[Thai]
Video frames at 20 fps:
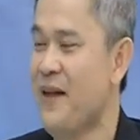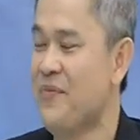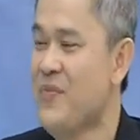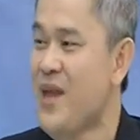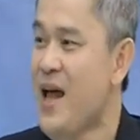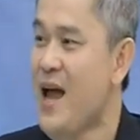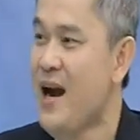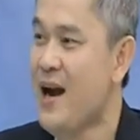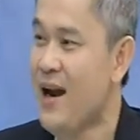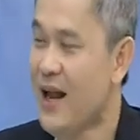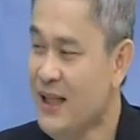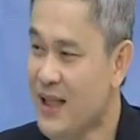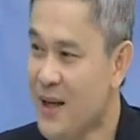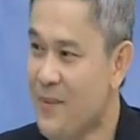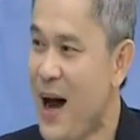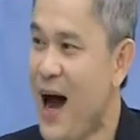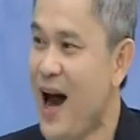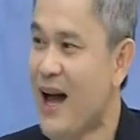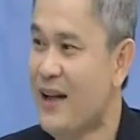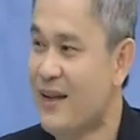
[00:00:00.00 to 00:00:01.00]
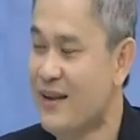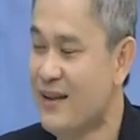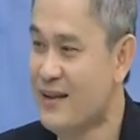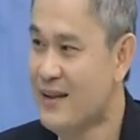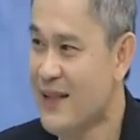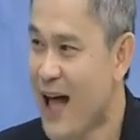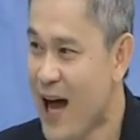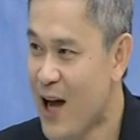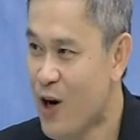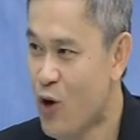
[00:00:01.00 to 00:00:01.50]
น้า รัฐบาล
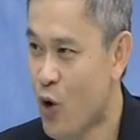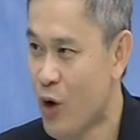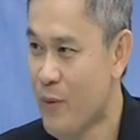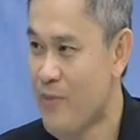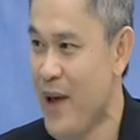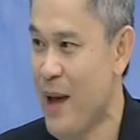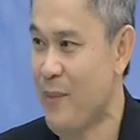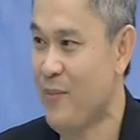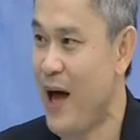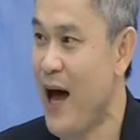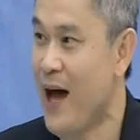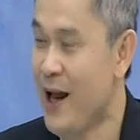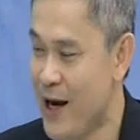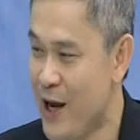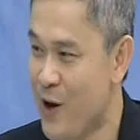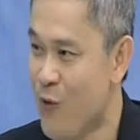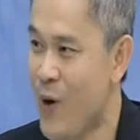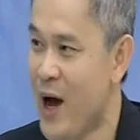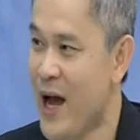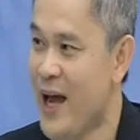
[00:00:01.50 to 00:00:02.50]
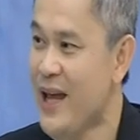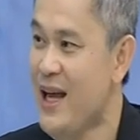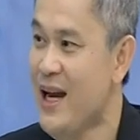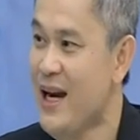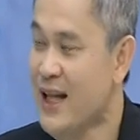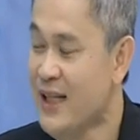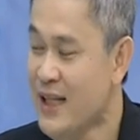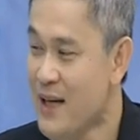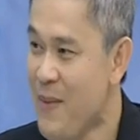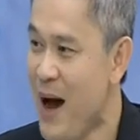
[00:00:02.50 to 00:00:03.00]
ตั้งรถแมพอะไรไว้
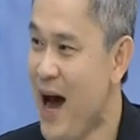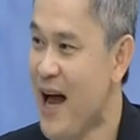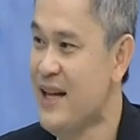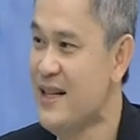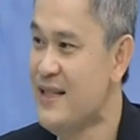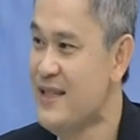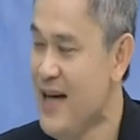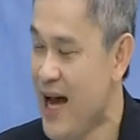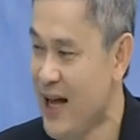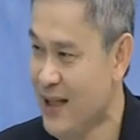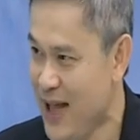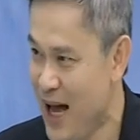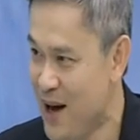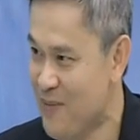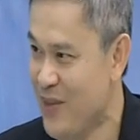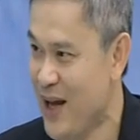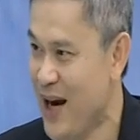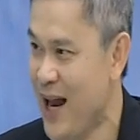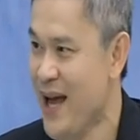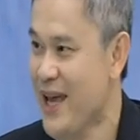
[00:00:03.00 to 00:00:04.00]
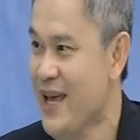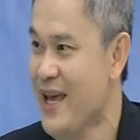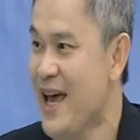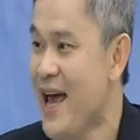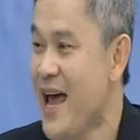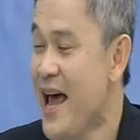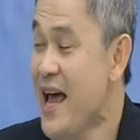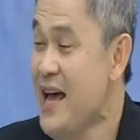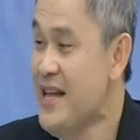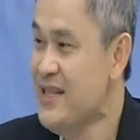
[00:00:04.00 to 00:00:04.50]
รัฐบาลจะทำอะไร
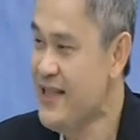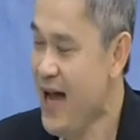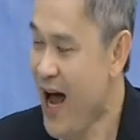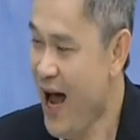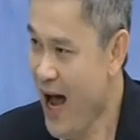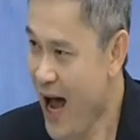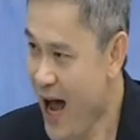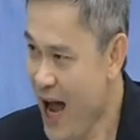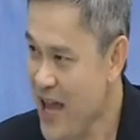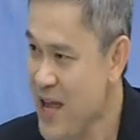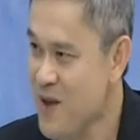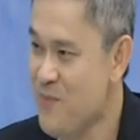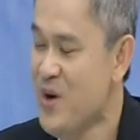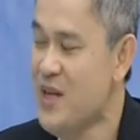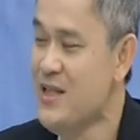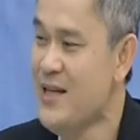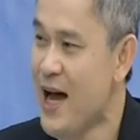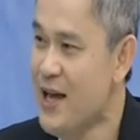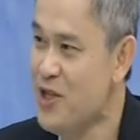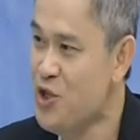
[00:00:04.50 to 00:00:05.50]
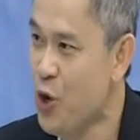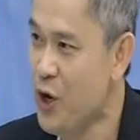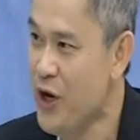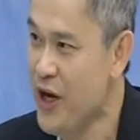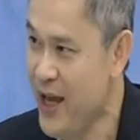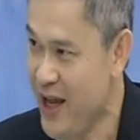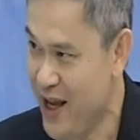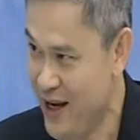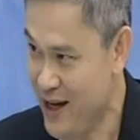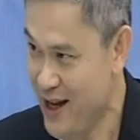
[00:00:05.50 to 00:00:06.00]
จะให้ประชาชน
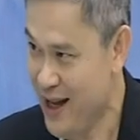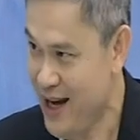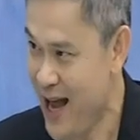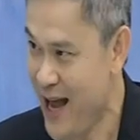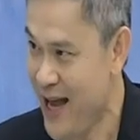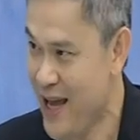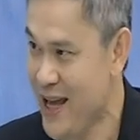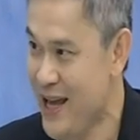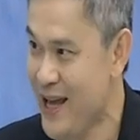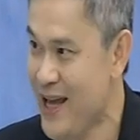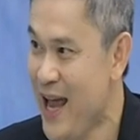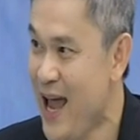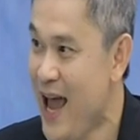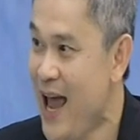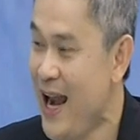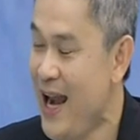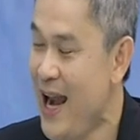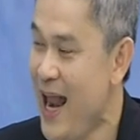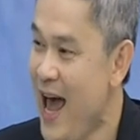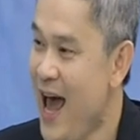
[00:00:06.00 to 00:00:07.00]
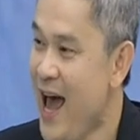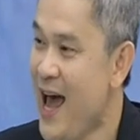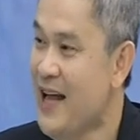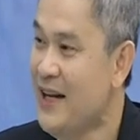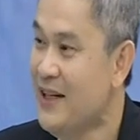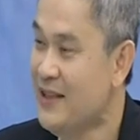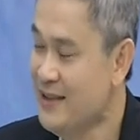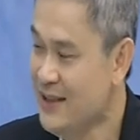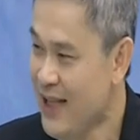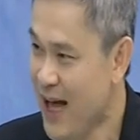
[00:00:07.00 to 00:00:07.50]
เห็นอะไร และ
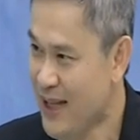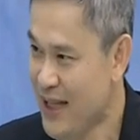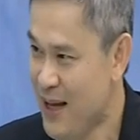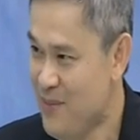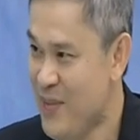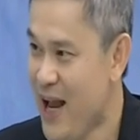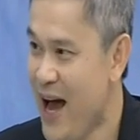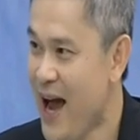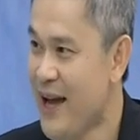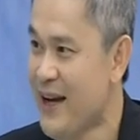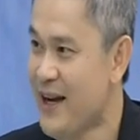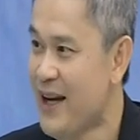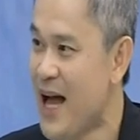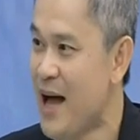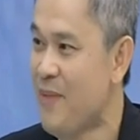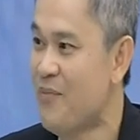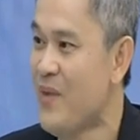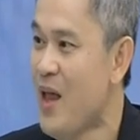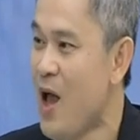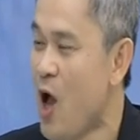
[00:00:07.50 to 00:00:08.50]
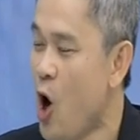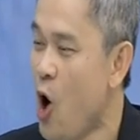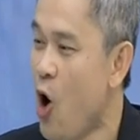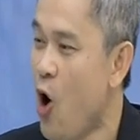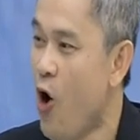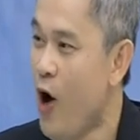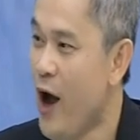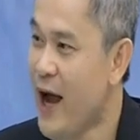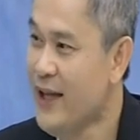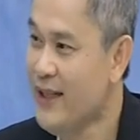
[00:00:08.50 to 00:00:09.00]
ถ้าทำได้นะครับ ข
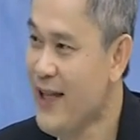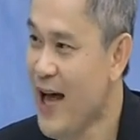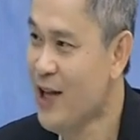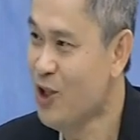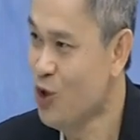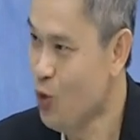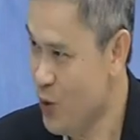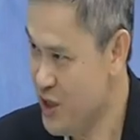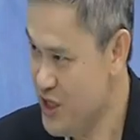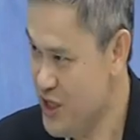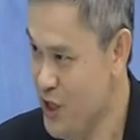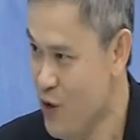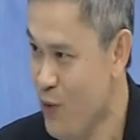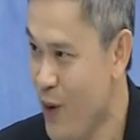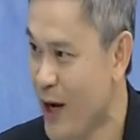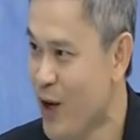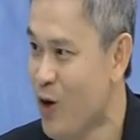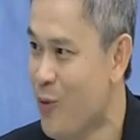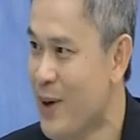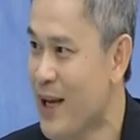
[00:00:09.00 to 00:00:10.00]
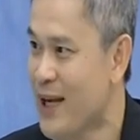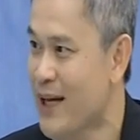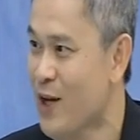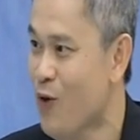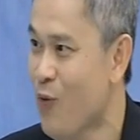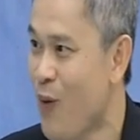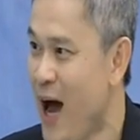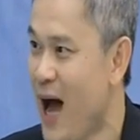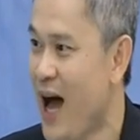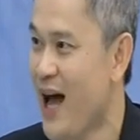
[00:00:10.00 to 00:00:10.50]
อให้ตั้งตัวชี้วัดออกมาเลย
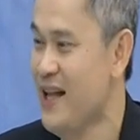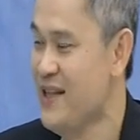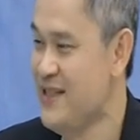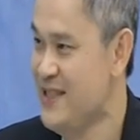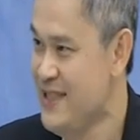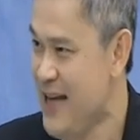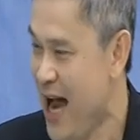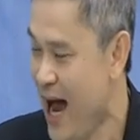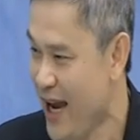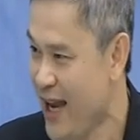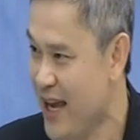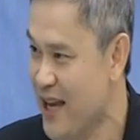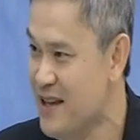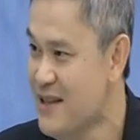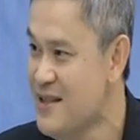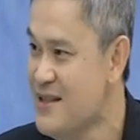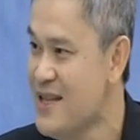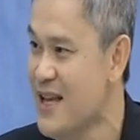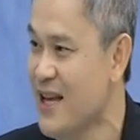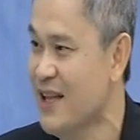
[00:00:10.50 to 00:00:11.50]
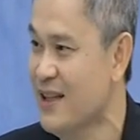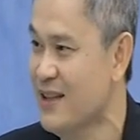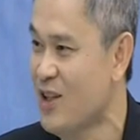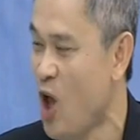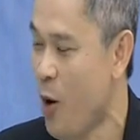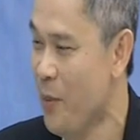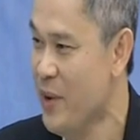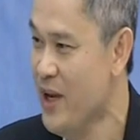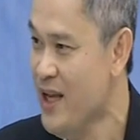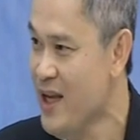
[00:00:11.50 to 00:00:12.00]
ว่าอยากเห็นสิ่ง
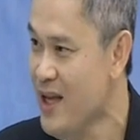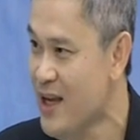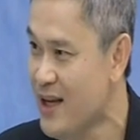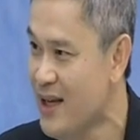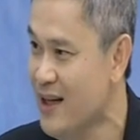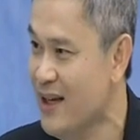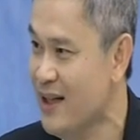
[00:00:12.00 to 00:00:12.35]
ต่อไปนี้